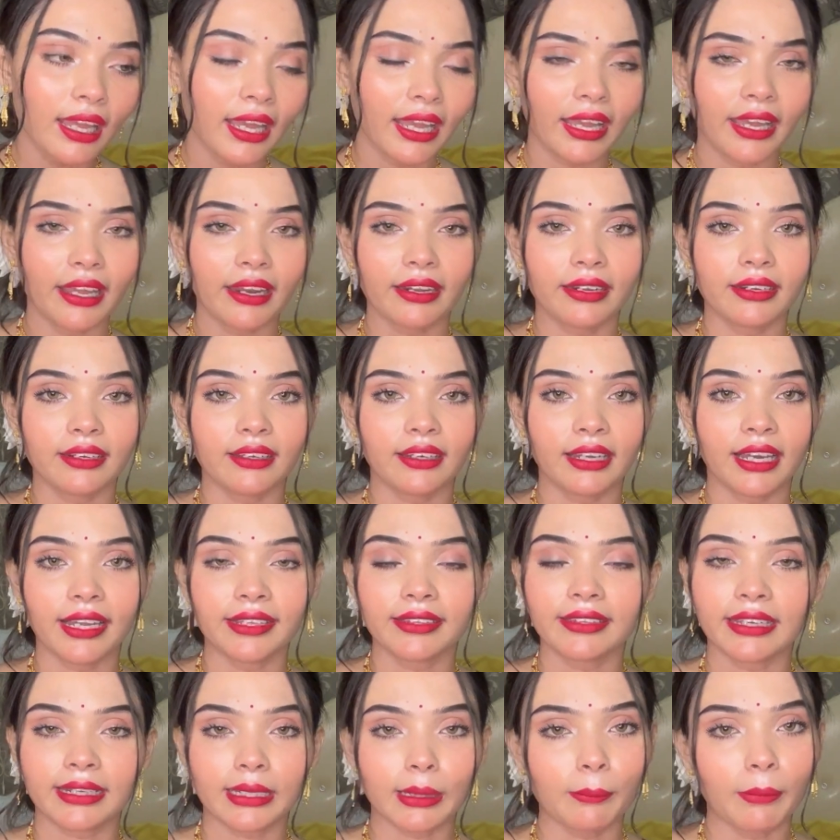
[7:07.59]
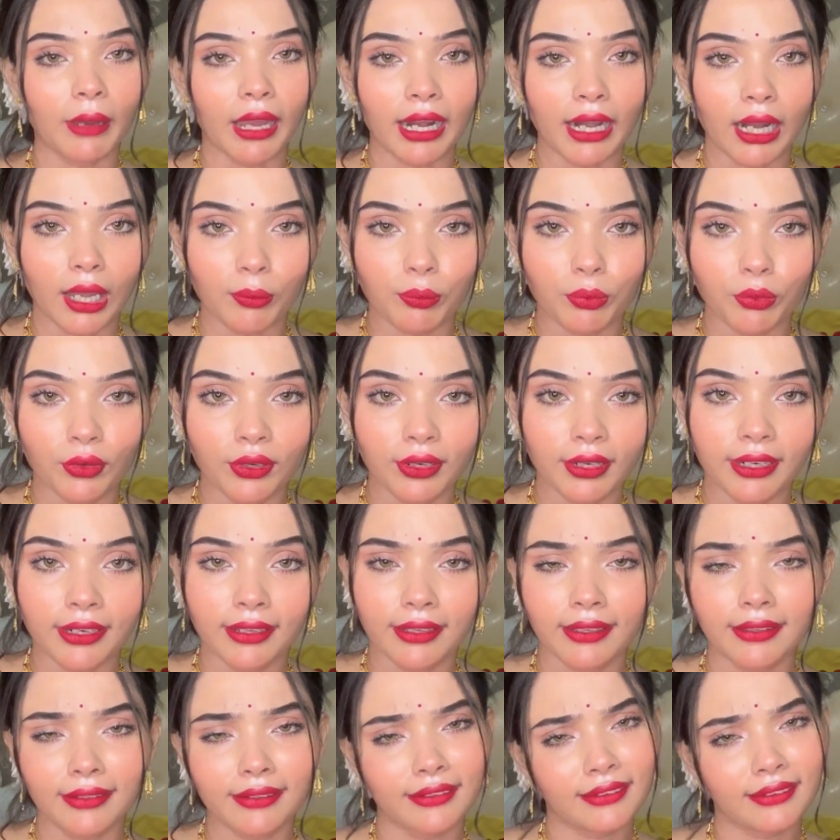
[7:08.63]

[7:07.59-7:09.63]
অ্যান্ড হাতে একটা বালা পরলে